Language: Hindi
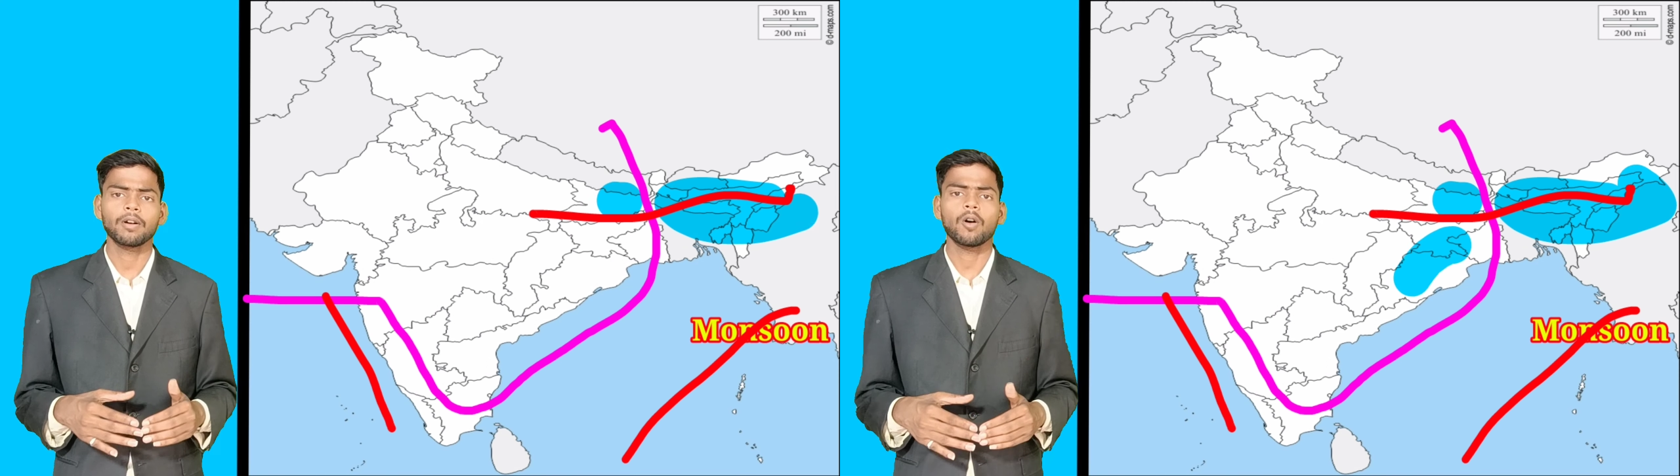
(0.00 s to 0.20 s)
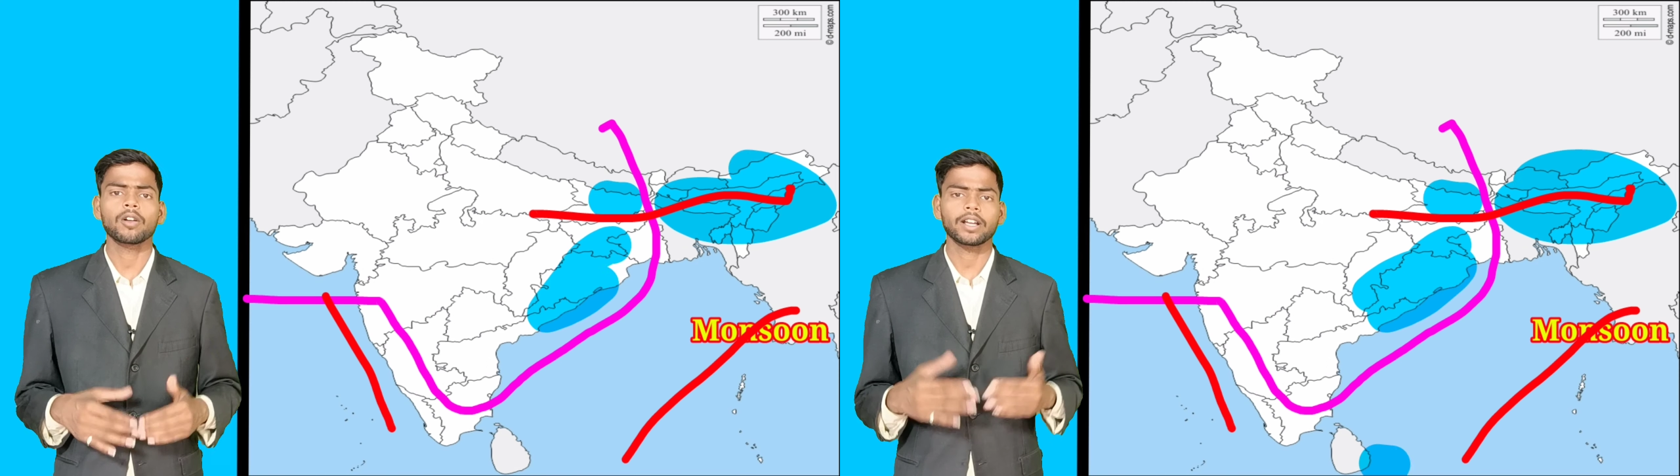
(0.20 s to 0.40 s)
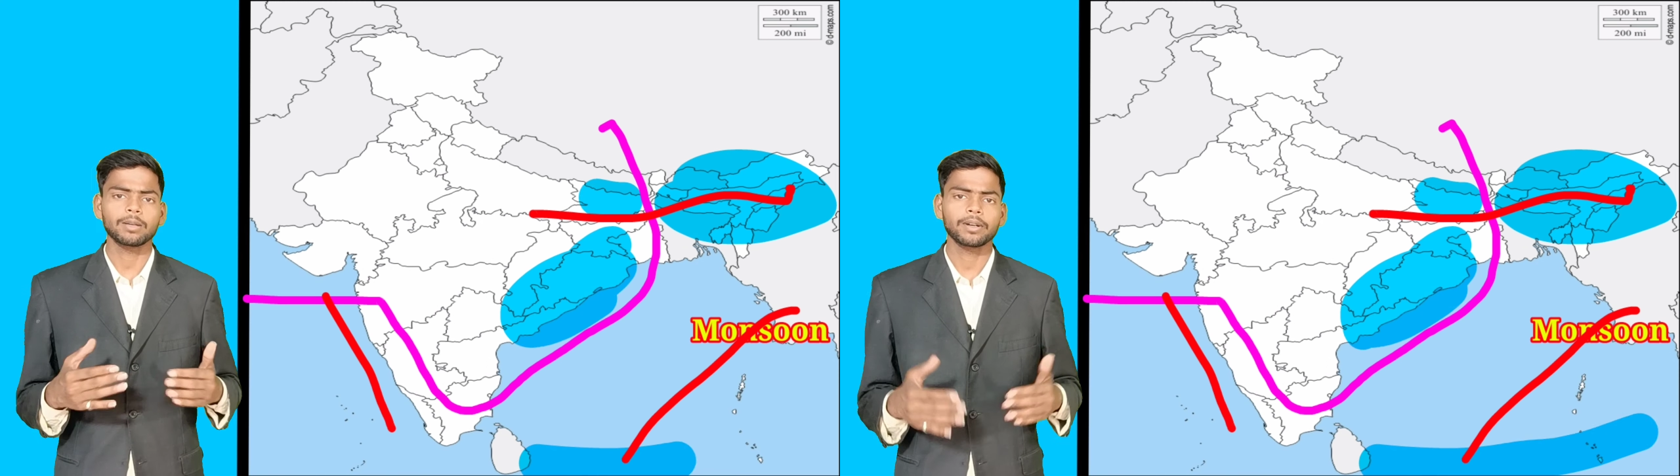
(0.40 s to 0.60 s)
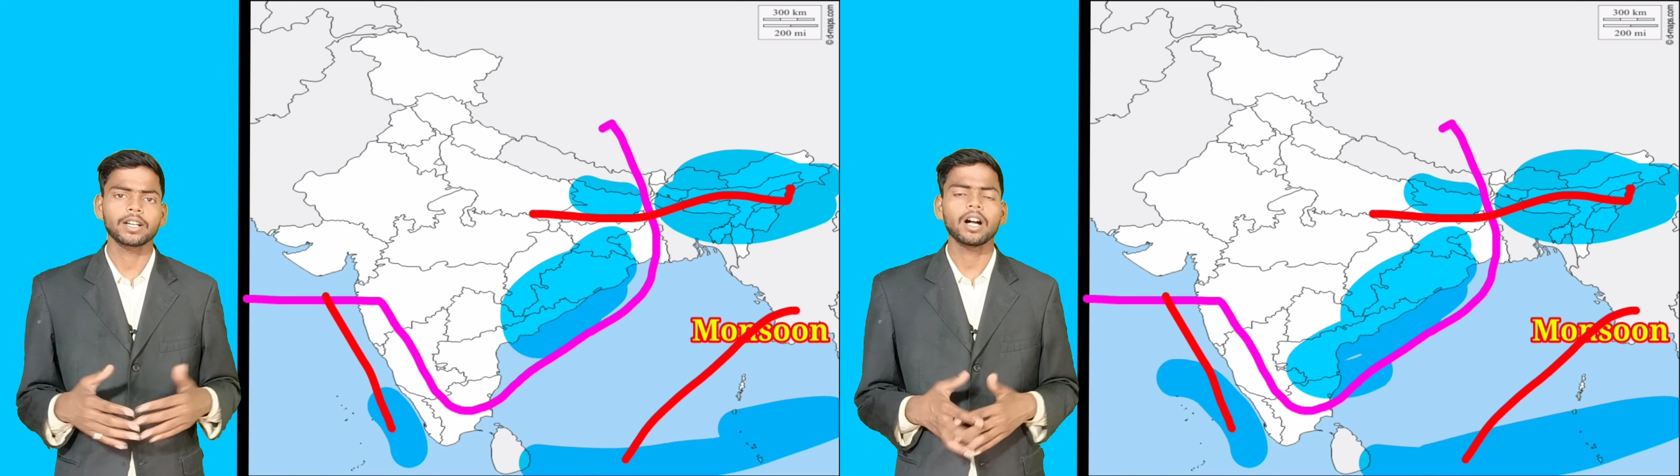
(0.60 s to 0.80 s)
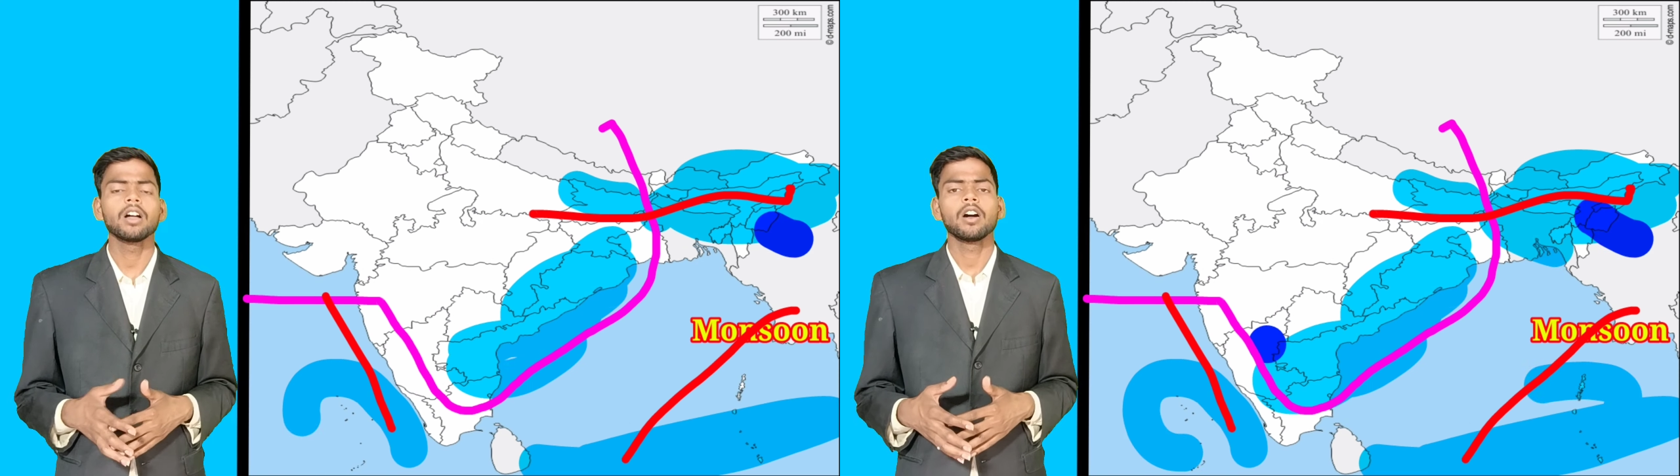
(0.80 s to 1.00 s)
में और आगे
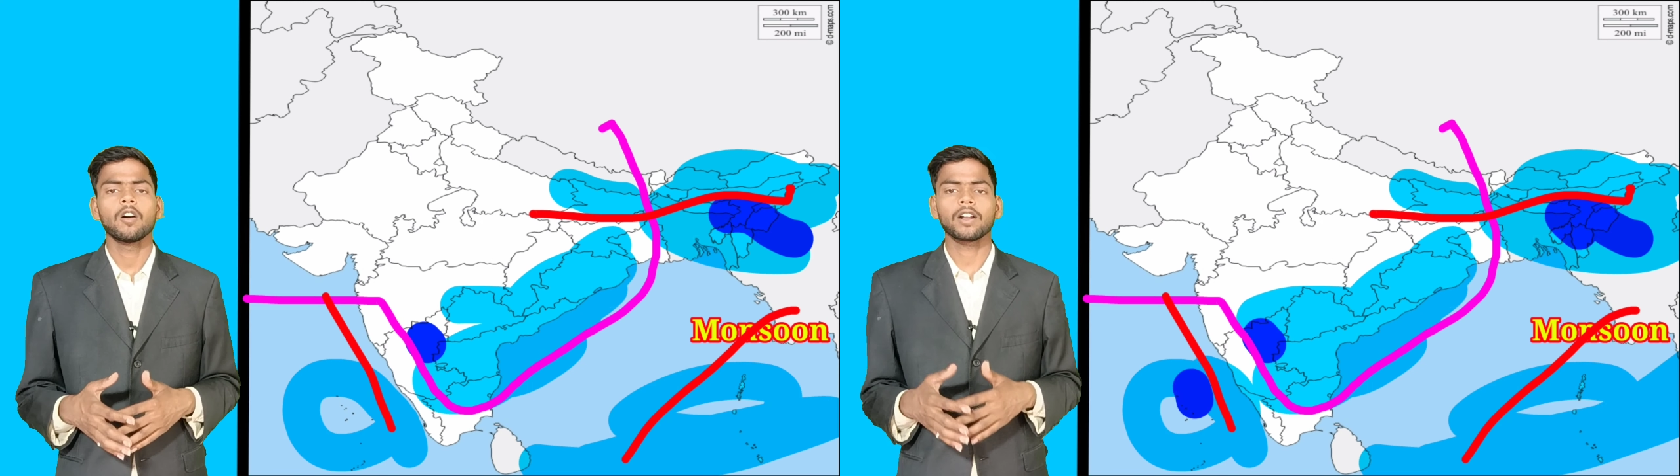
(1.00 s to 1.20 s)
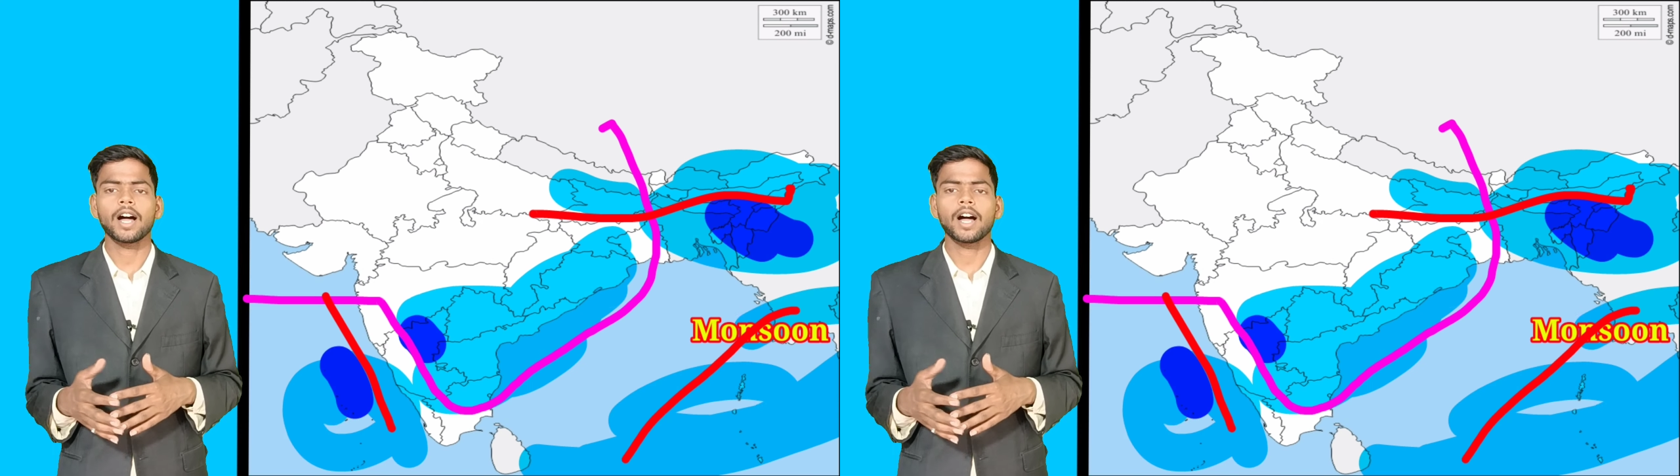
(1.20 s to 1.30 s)
बढ़ेगा और